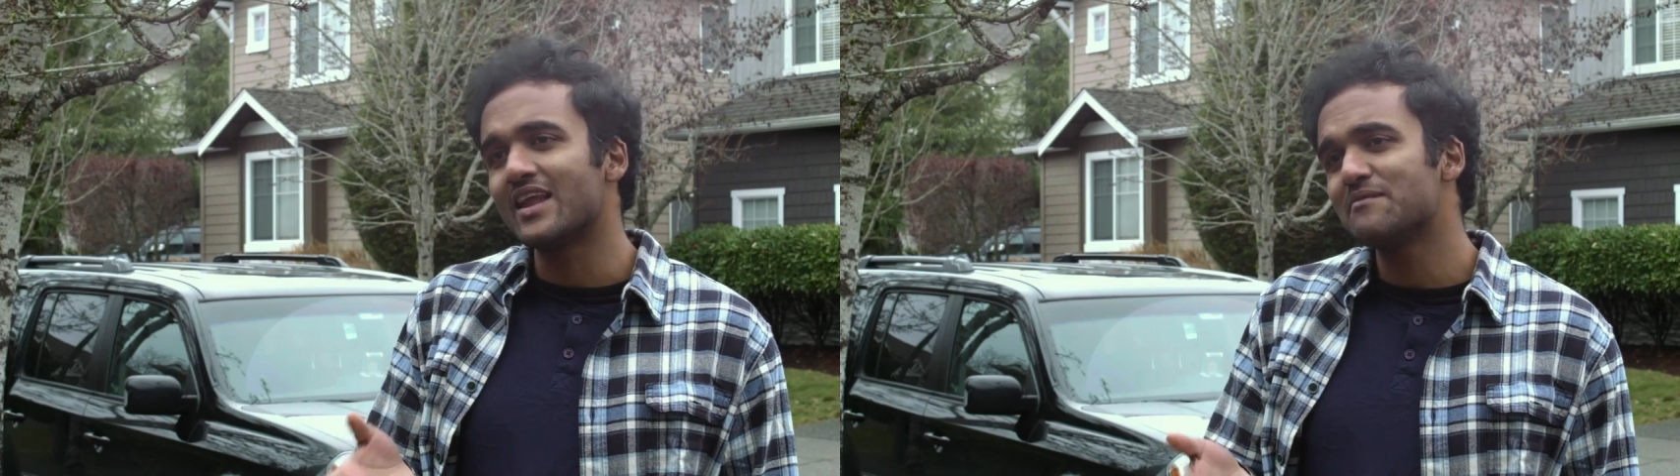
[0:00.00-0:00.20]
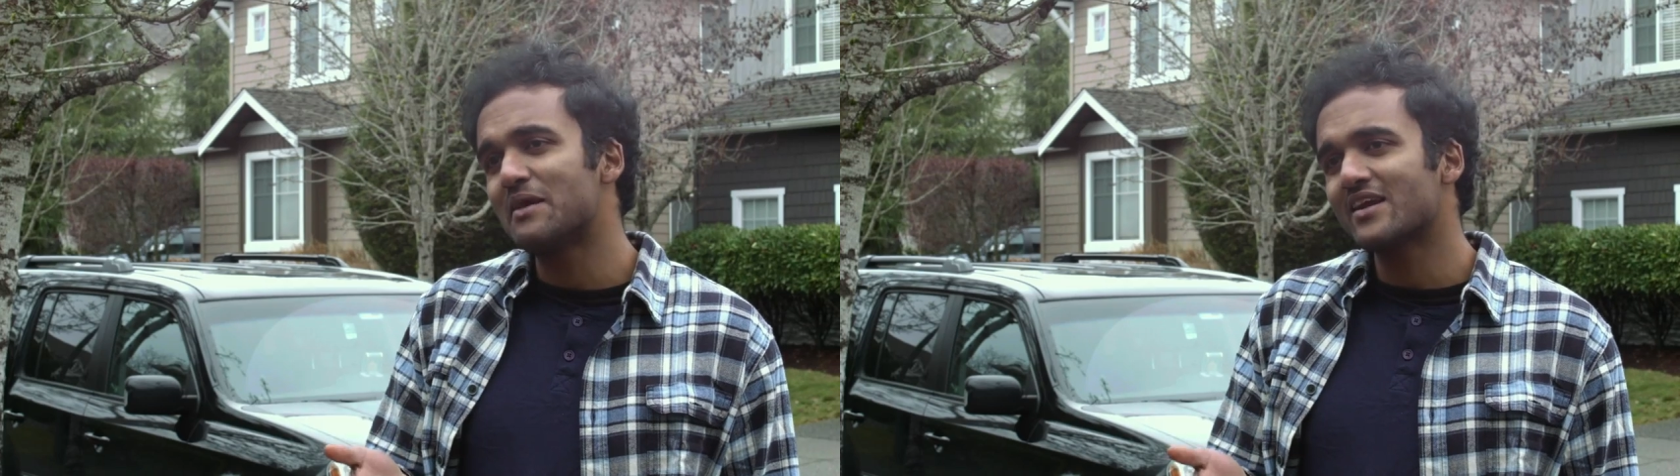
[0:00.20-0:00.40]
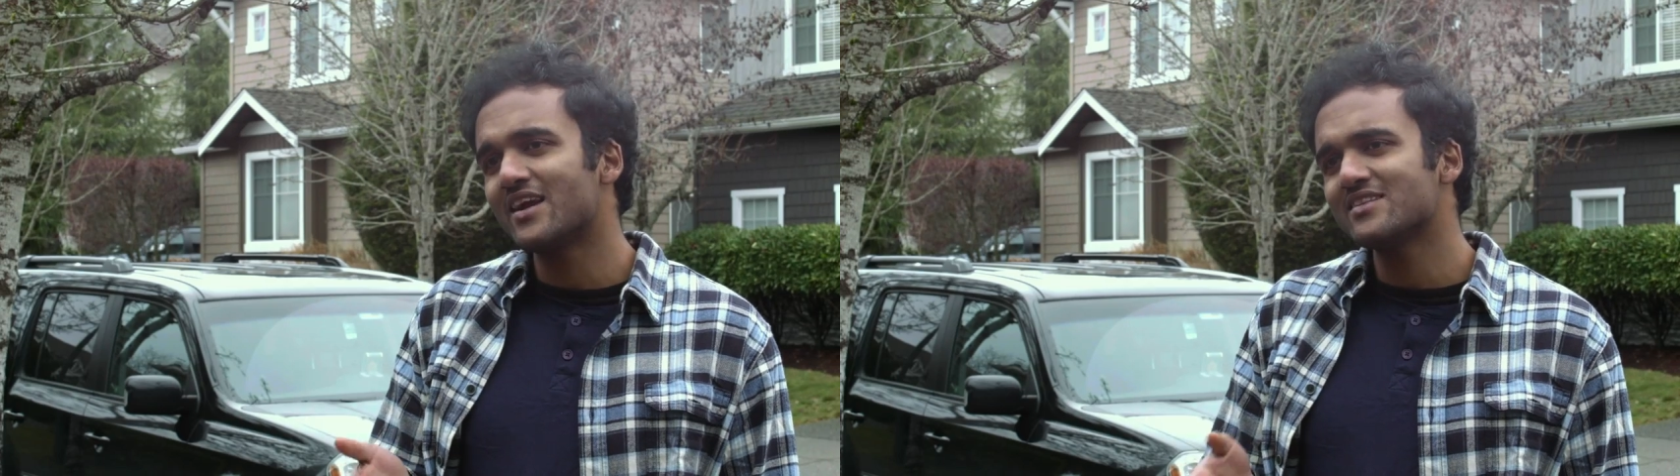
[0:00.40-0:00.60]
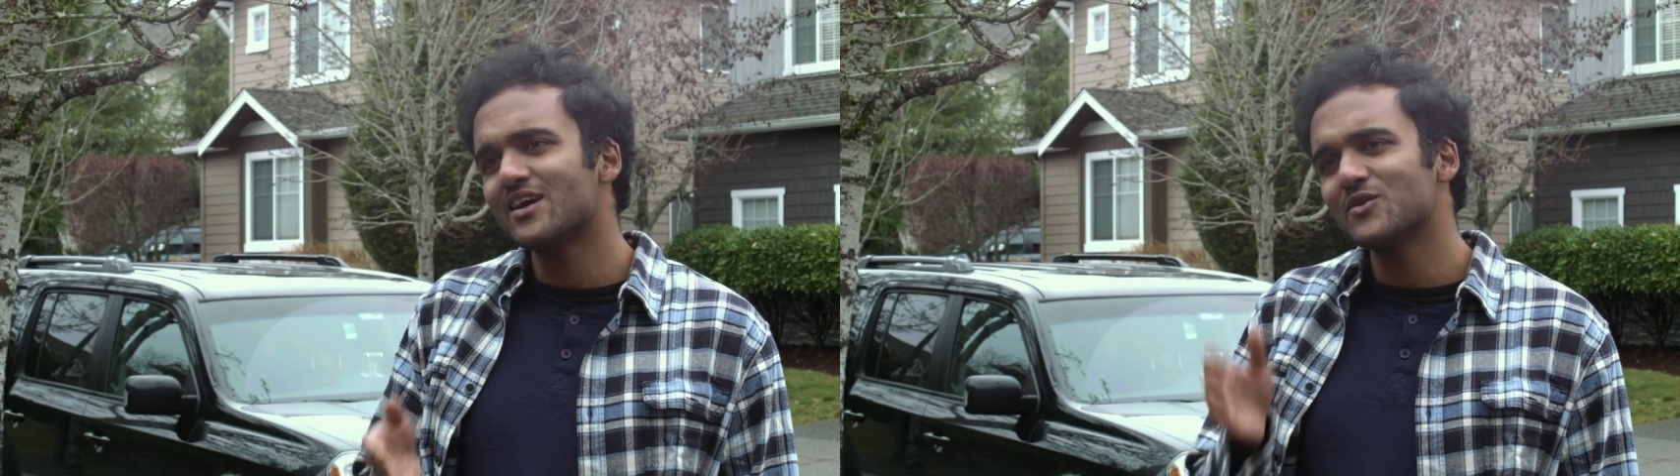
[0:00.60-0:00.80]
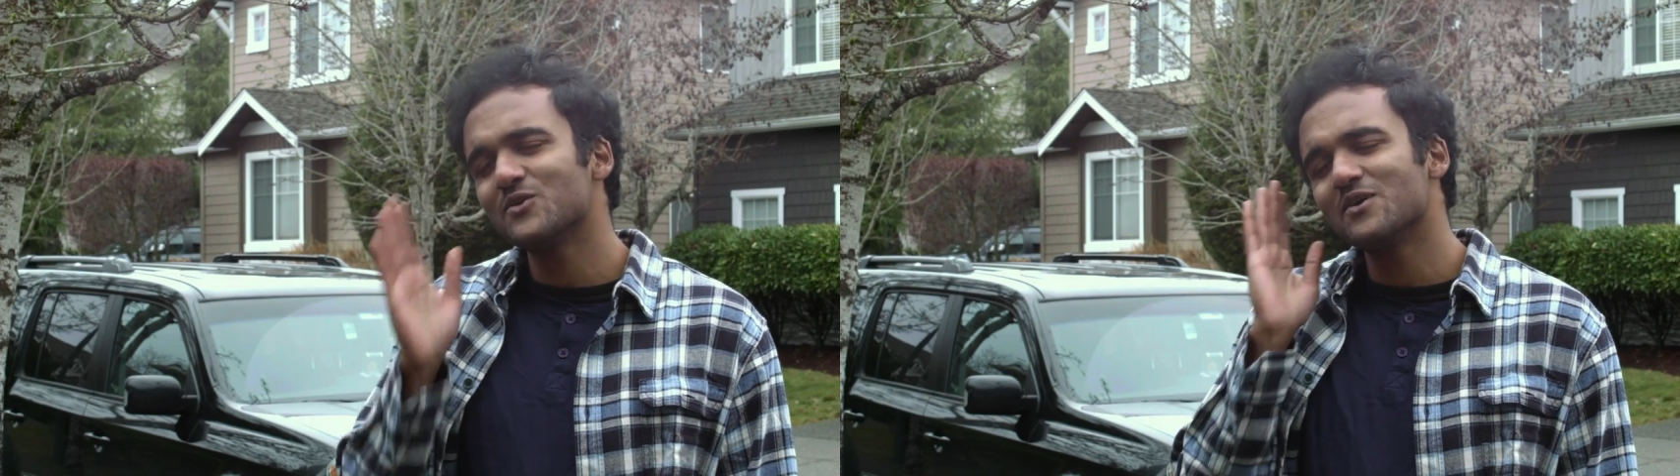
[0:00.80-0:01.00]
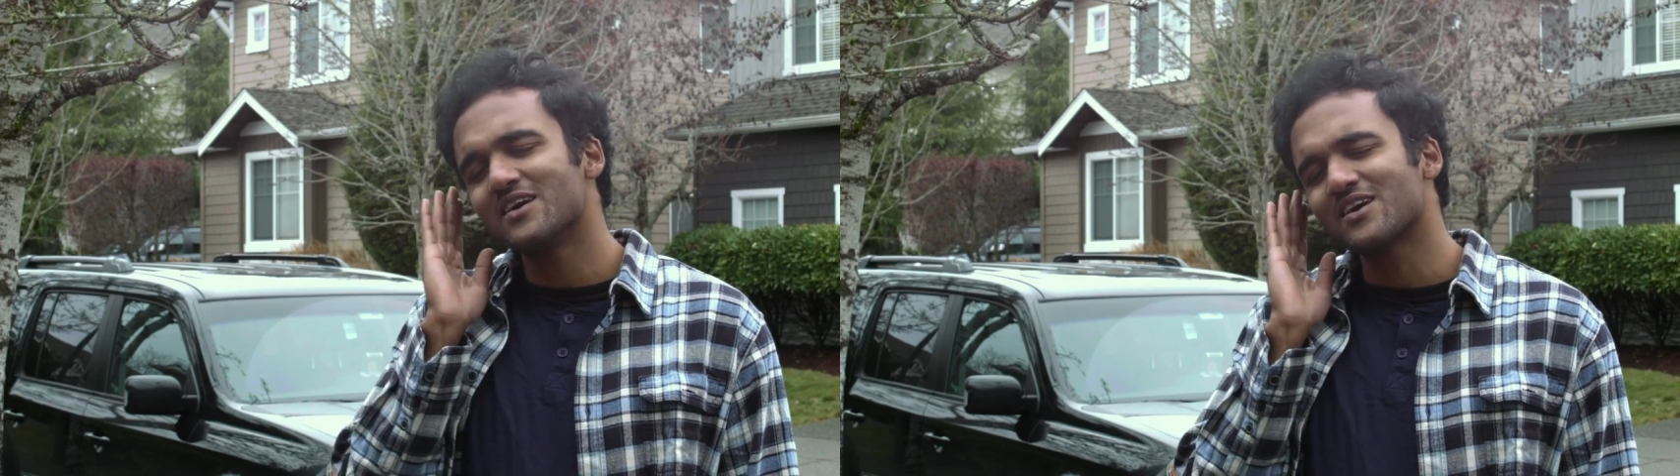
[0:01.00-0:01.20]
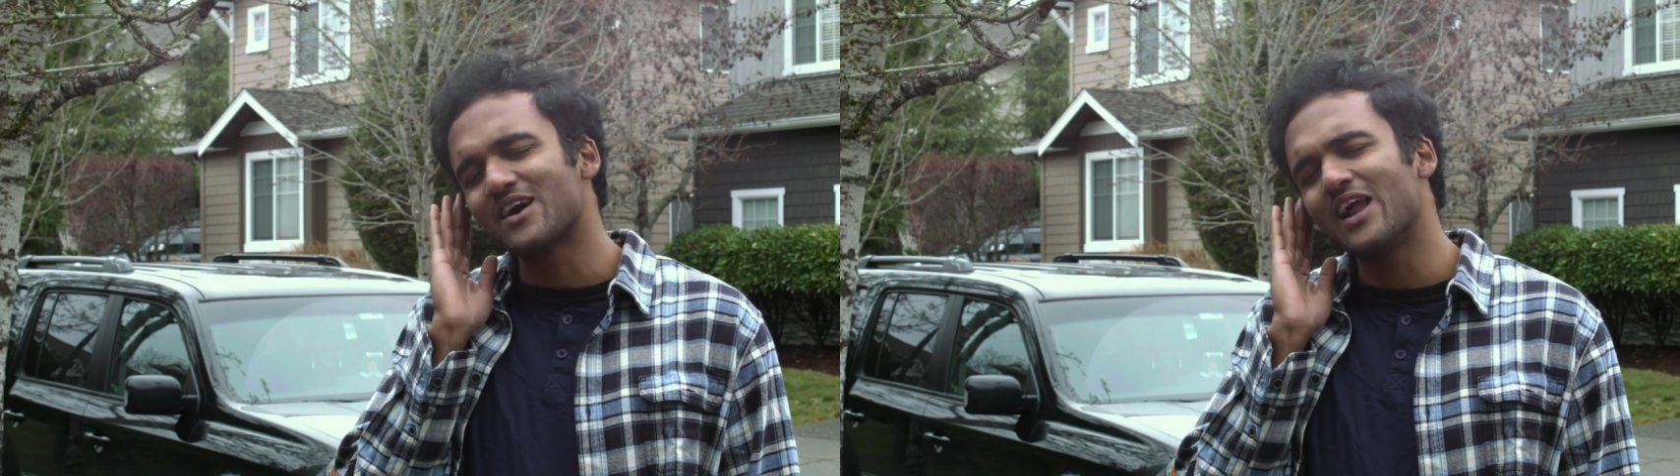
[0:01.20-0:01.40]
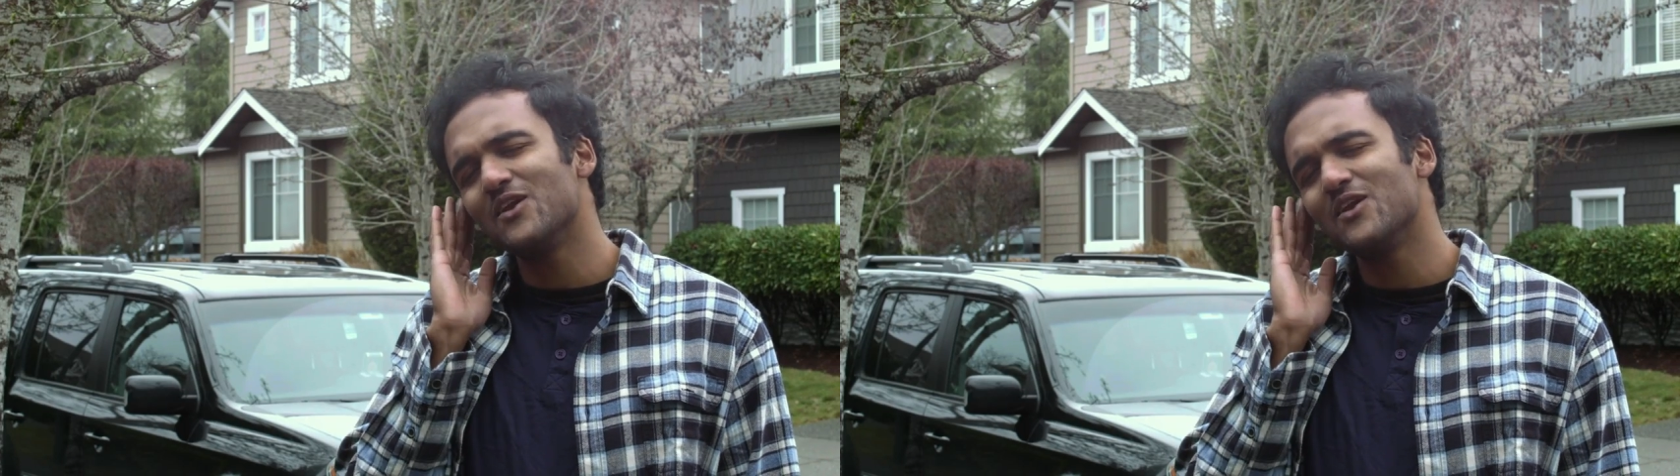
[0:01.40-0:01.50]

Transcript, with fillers: ఎలా మాట్లాడతారు కాల్